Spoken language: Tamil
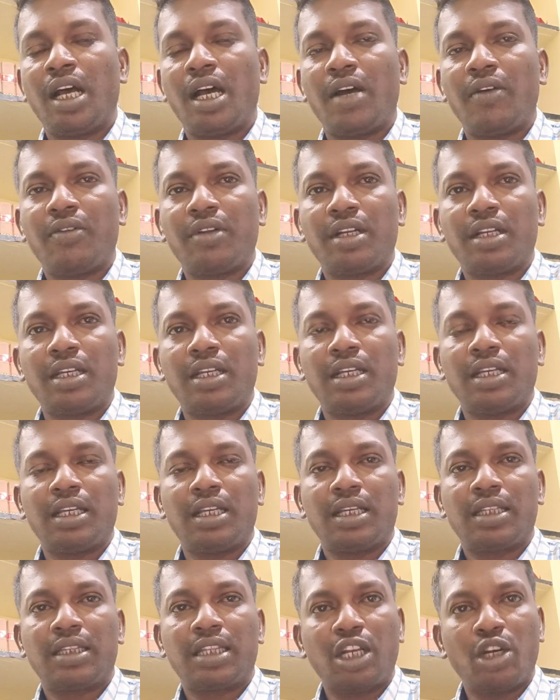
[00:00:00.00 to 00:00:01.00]
அவர்
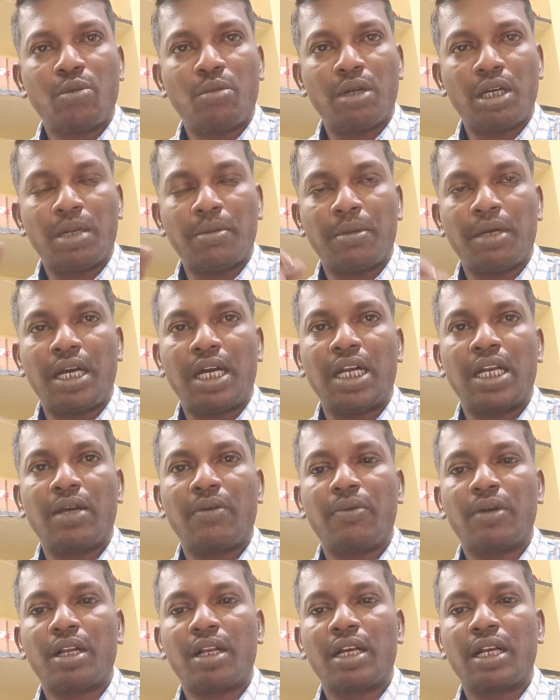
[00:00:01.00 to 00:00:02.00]
திருமணம் ஆன
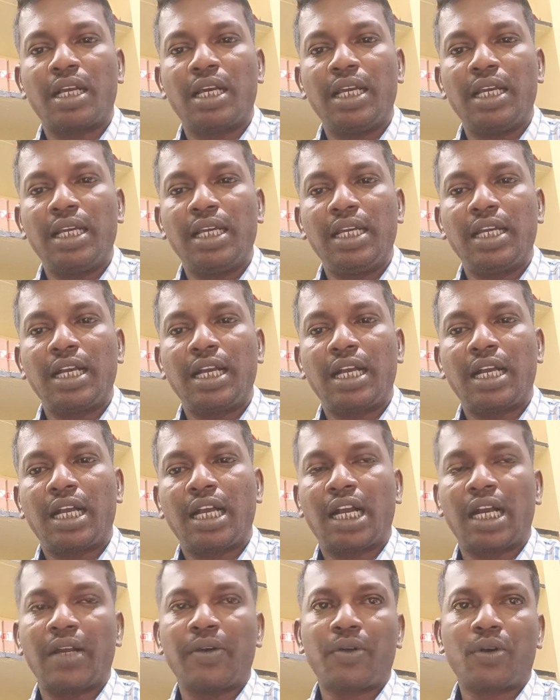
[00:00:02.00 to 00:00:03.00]
உடனே
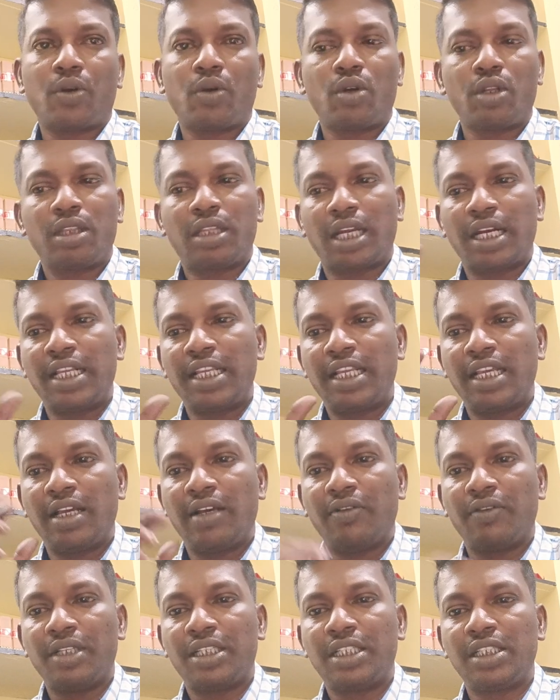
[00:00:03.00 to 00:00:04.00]
கணவரோடு
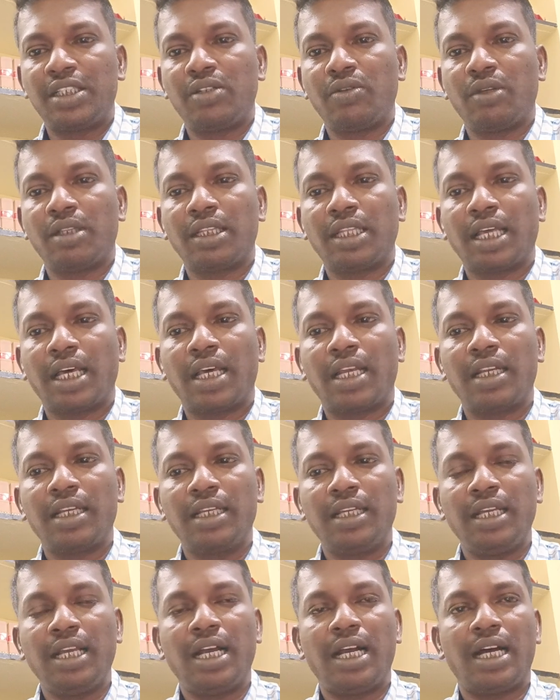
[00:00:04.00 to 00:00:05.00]
தனியாக வசித்து வந்தார்
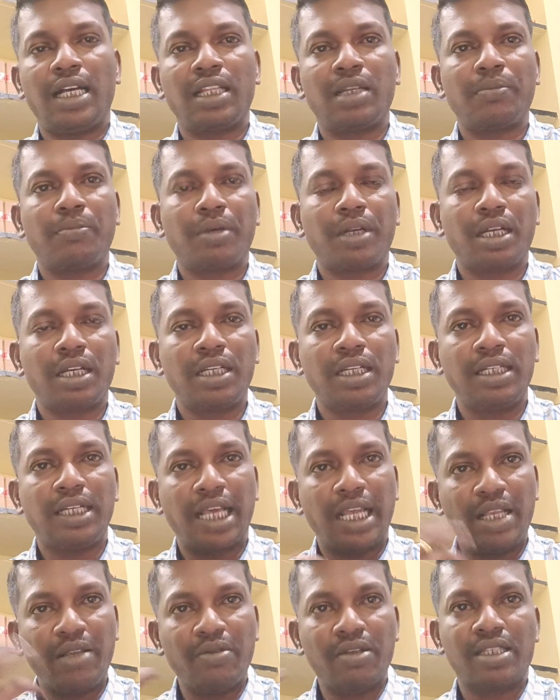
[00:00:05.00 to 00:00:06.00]
அதன் பிறகு
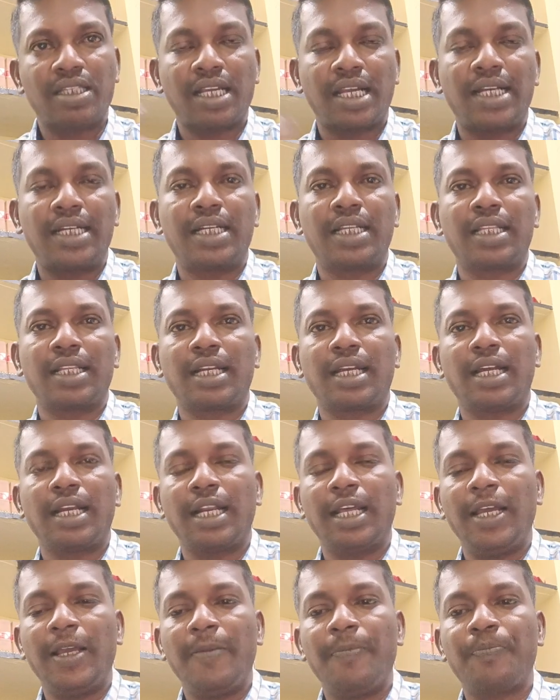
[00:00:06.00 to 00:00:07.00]
டைவர்ஸ்
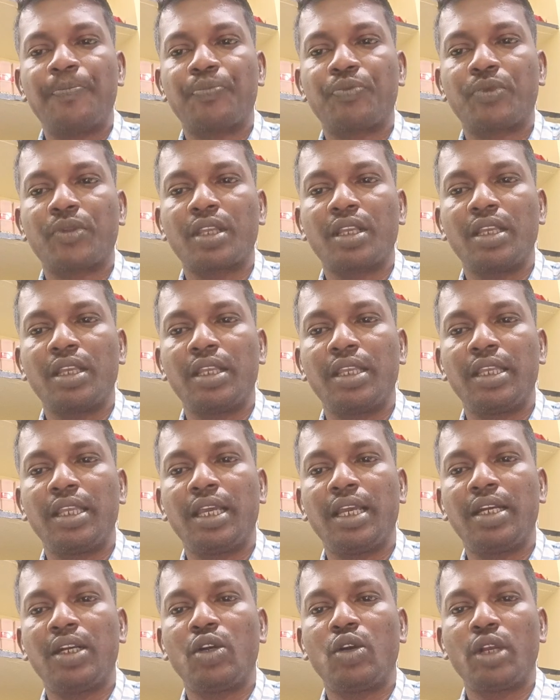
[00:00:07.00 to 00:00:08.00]
ஆகிட்டதுனால
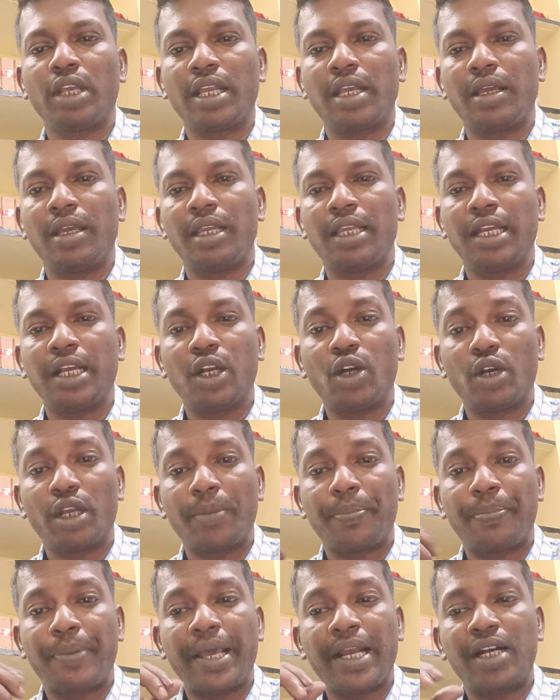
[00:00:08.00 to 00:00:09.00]
என்னுடைய
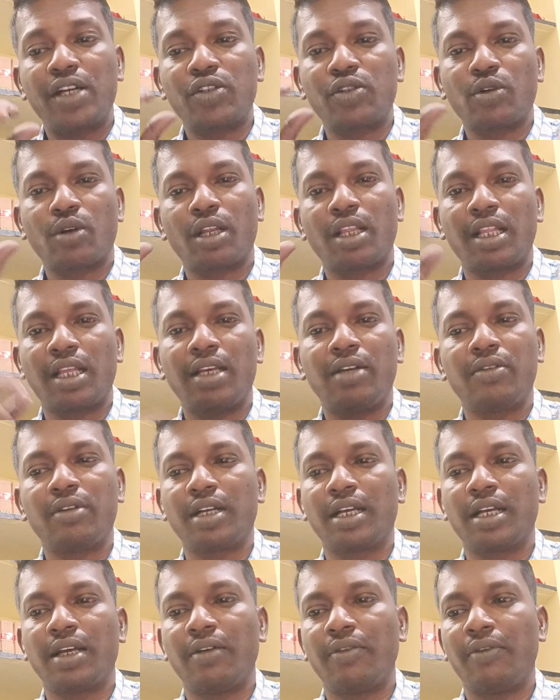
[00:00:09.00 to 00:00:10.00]
எங்களுடைய பேரண்ட்ஸோடு தான்
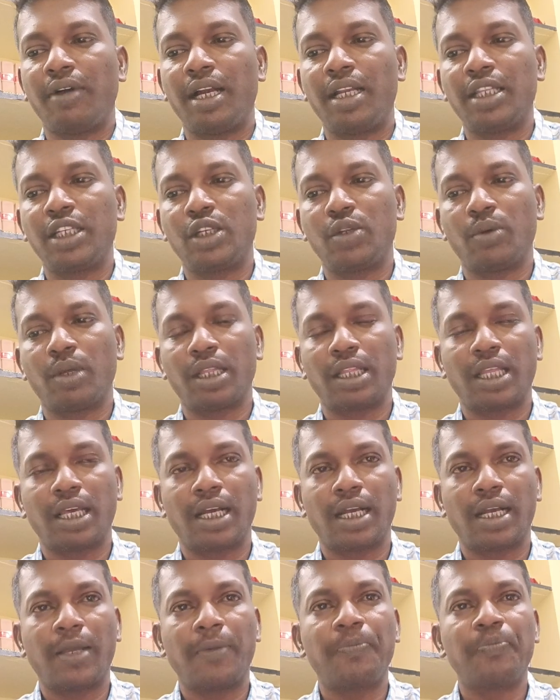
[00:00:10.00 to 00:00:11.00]
அவங்க வாழ்ந்துட்டு
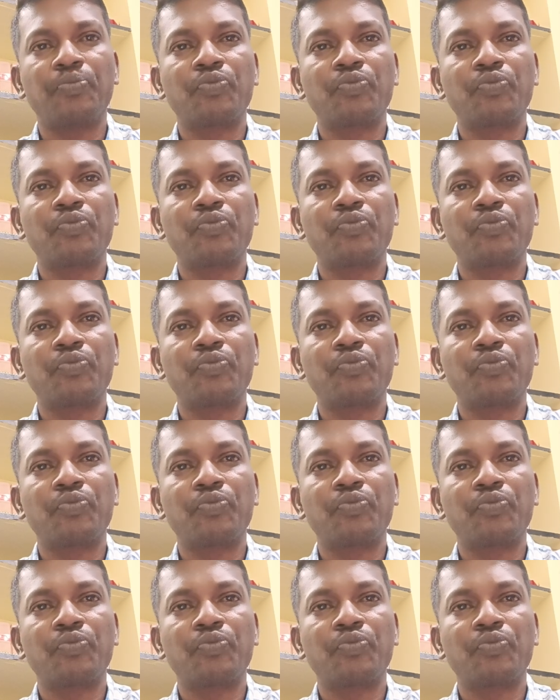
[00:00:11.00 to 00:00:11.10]
வந்தாங்க